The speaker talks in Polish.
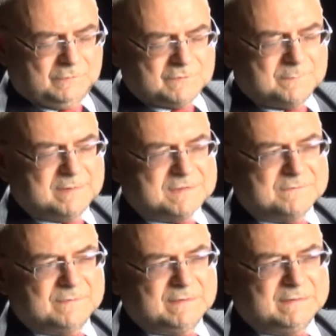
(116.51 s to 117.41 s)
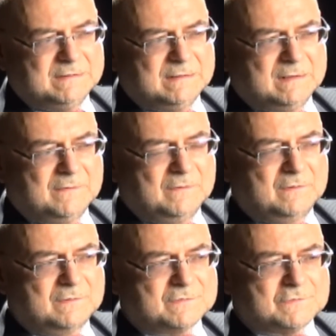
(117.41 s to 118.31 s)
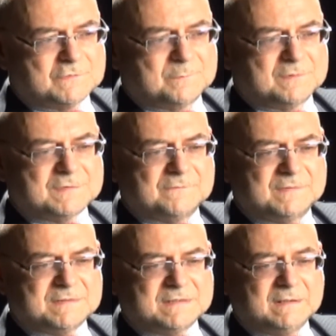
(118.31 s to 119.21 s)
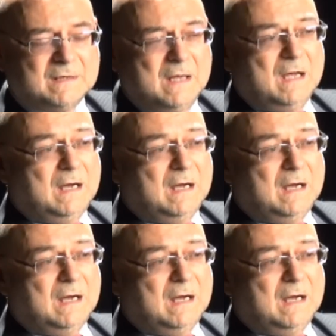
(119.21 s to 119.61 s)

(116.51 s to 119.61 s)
którzy pracowali dla służb sowieckich